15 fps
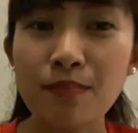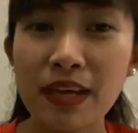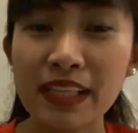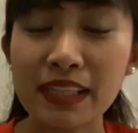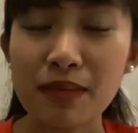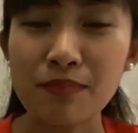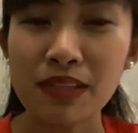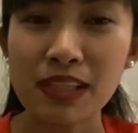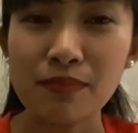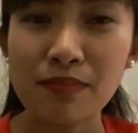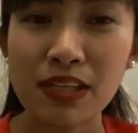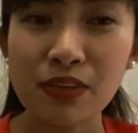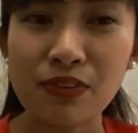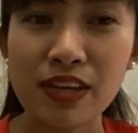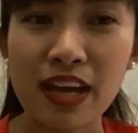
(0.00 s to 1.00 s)
Baik
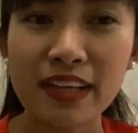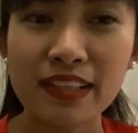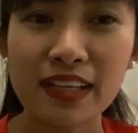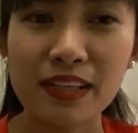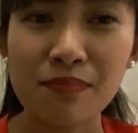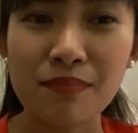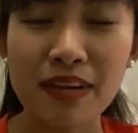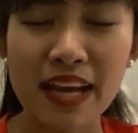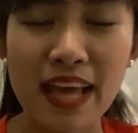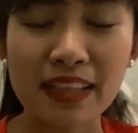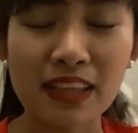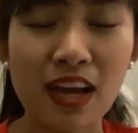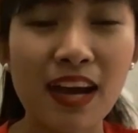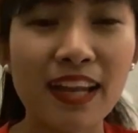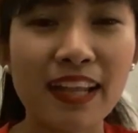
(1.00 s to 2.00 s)
teman-temanku yang ada di
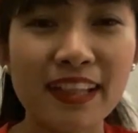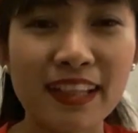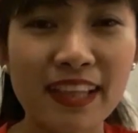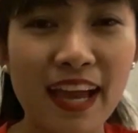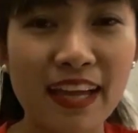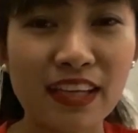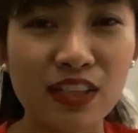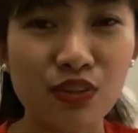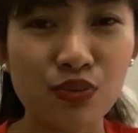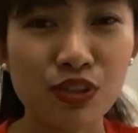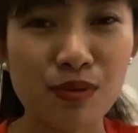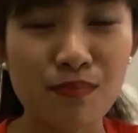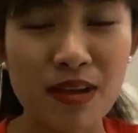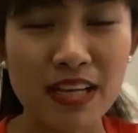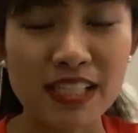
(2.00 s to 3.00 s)
perantauan Entah itu
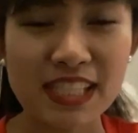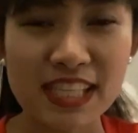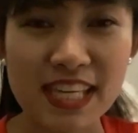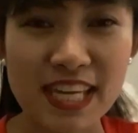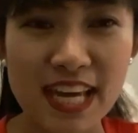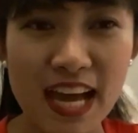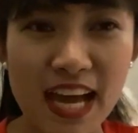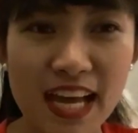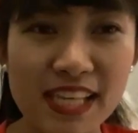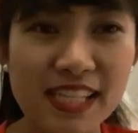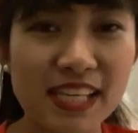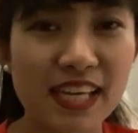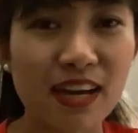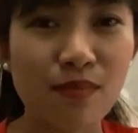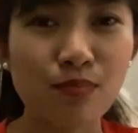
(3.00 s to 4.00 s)
di Malaysia,
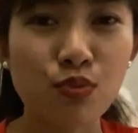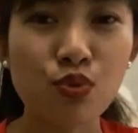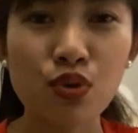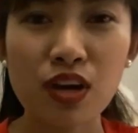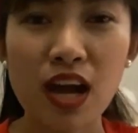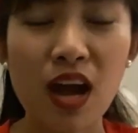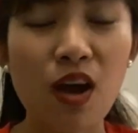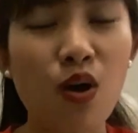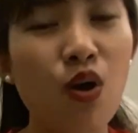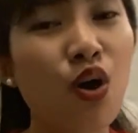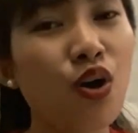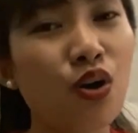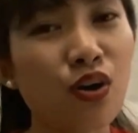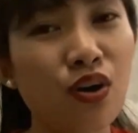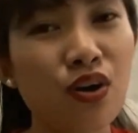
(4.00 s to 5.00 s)
Singapura,
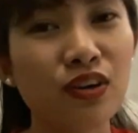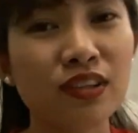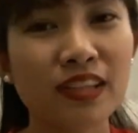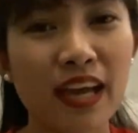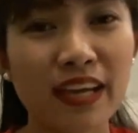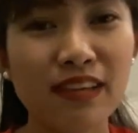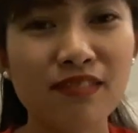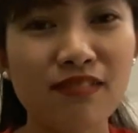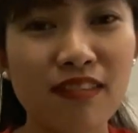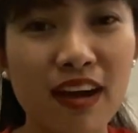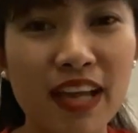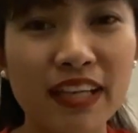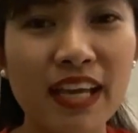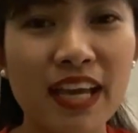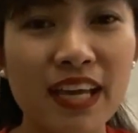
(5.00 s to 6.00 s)
Hong Kong,
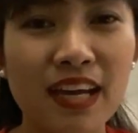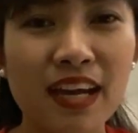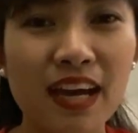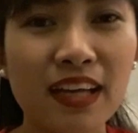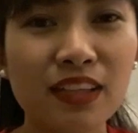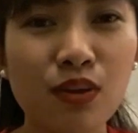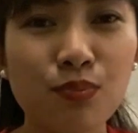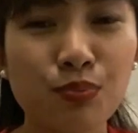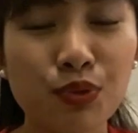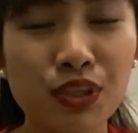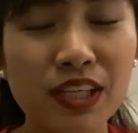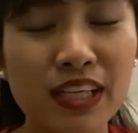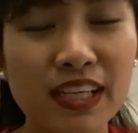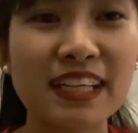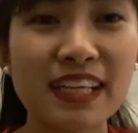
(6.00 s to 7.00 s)
Taiwan
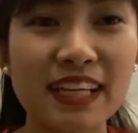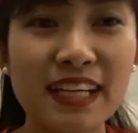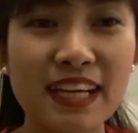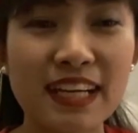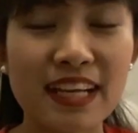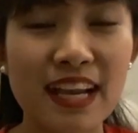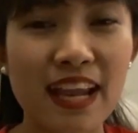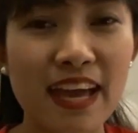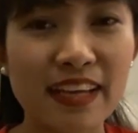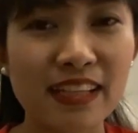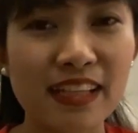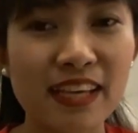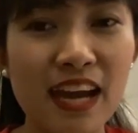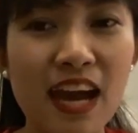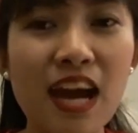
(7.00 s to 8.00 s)
Ataupun di negara
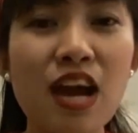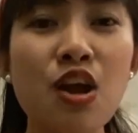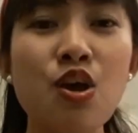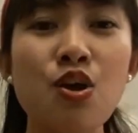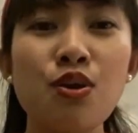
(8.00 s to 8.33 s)
lainnya